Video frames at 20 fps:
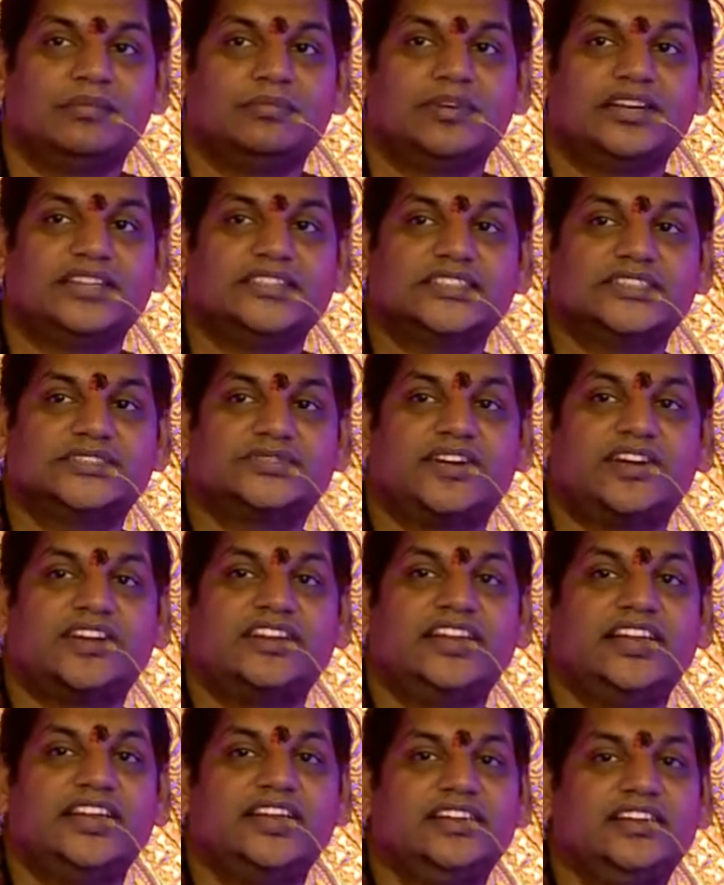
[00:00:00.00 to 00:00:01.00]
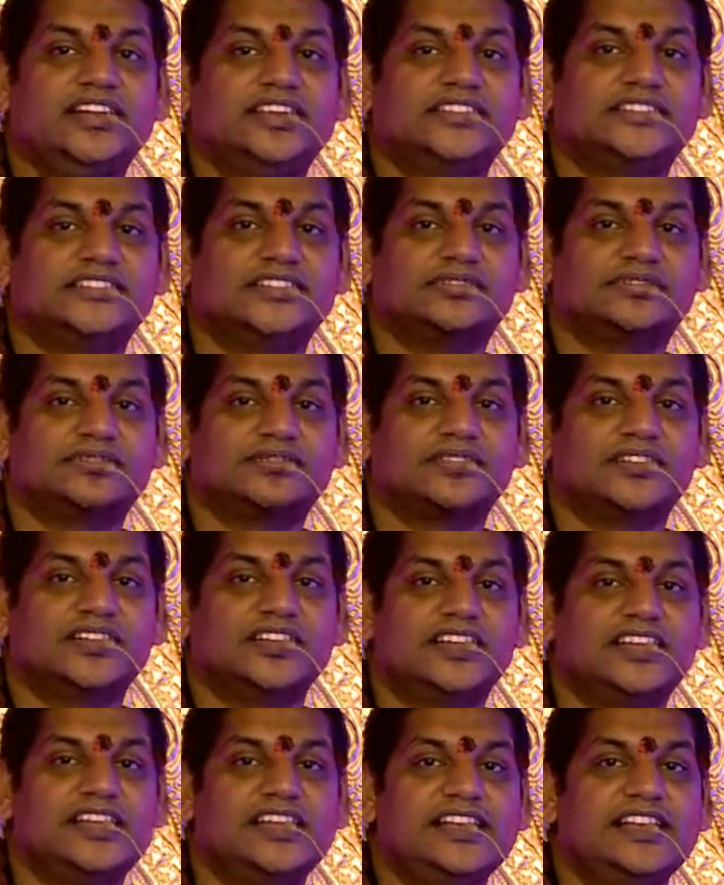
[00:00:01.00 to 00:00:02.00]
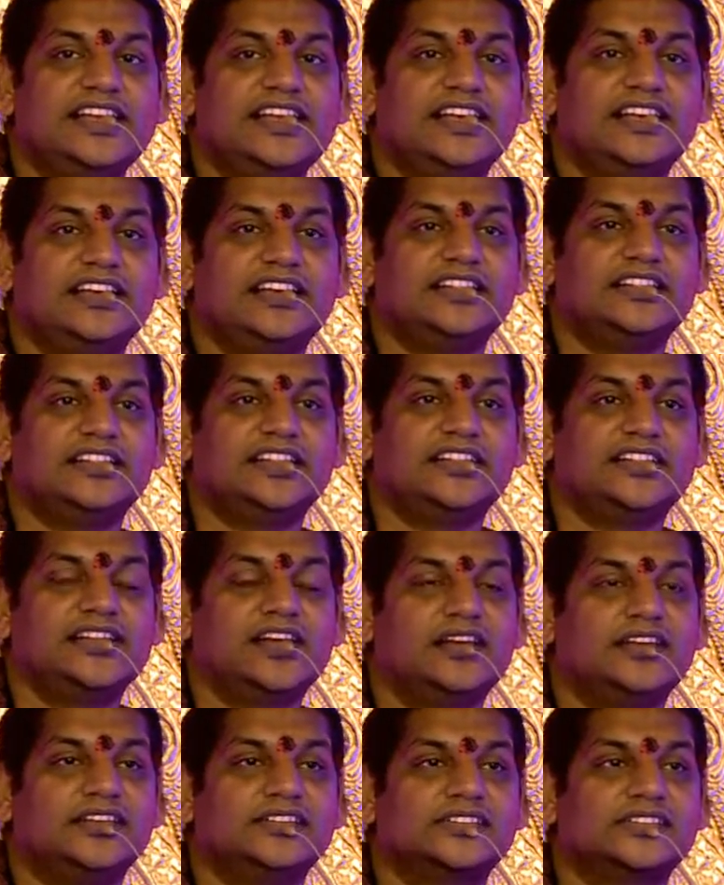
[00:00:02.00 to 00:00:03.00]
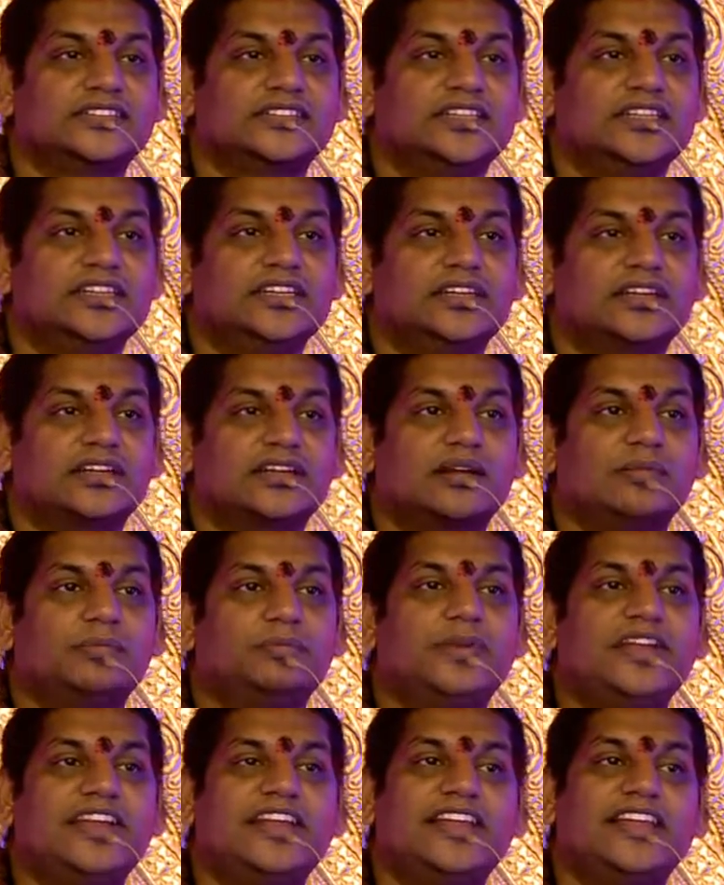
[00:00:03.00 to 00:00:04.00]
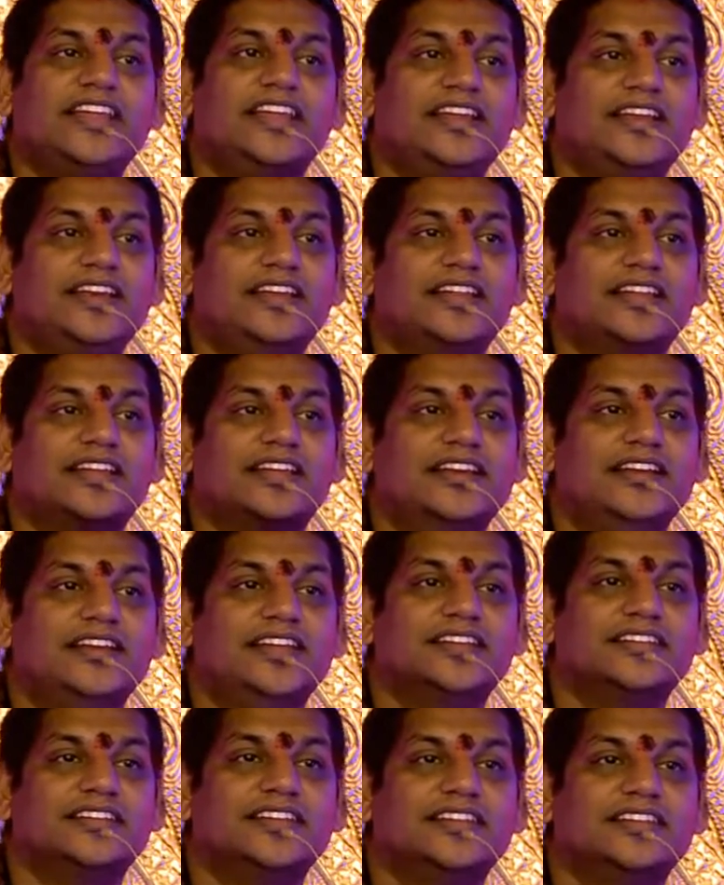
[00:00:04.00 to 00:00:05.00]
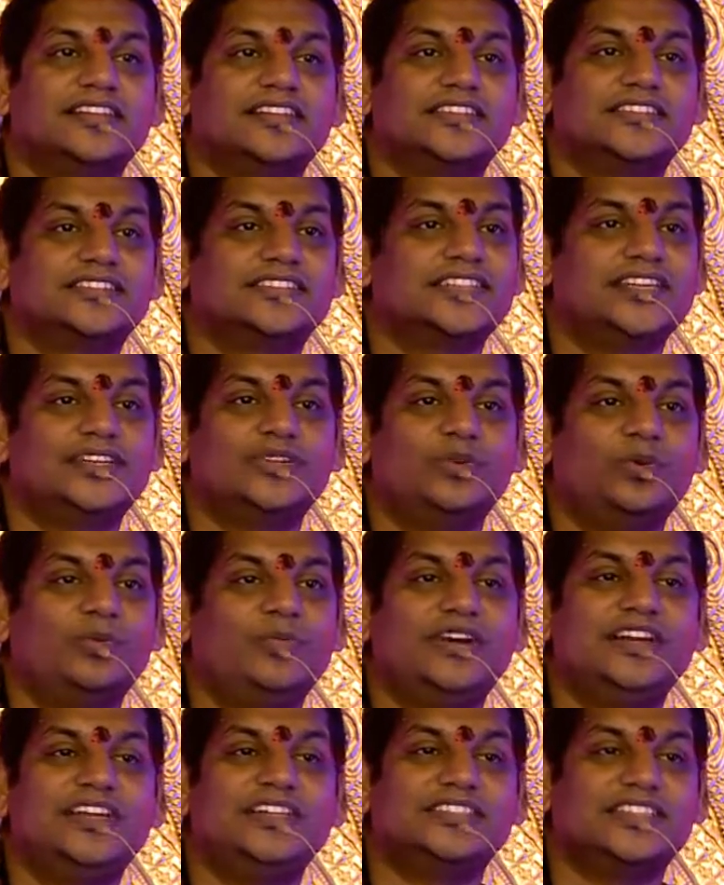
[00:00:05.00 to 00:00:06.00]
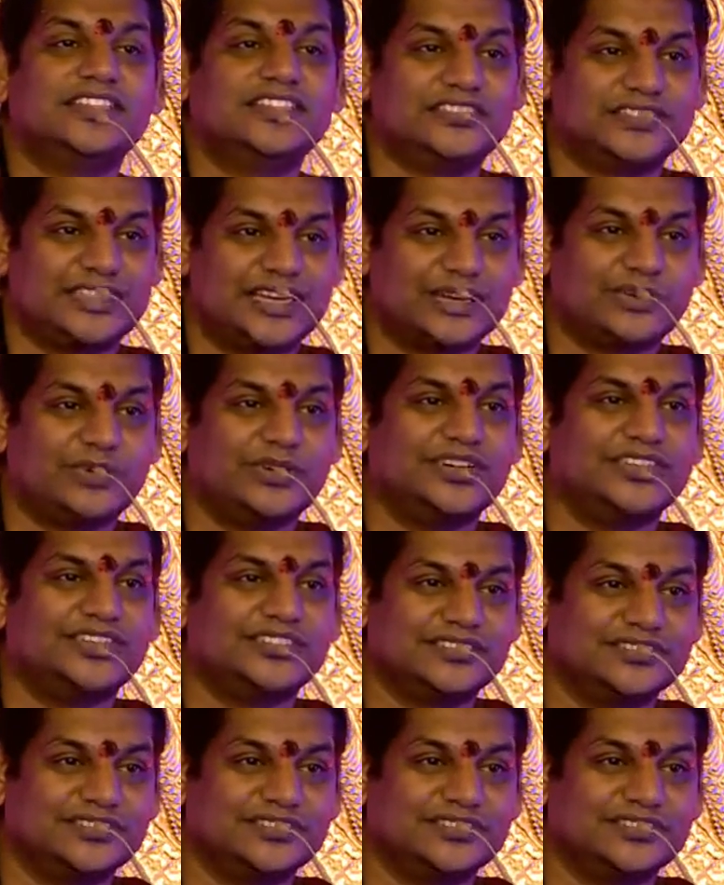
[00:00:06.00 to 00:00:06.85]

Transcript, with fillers: But just 48 days of healing and Nitya Dhyanas completely healed the kid and they said no medicine is required.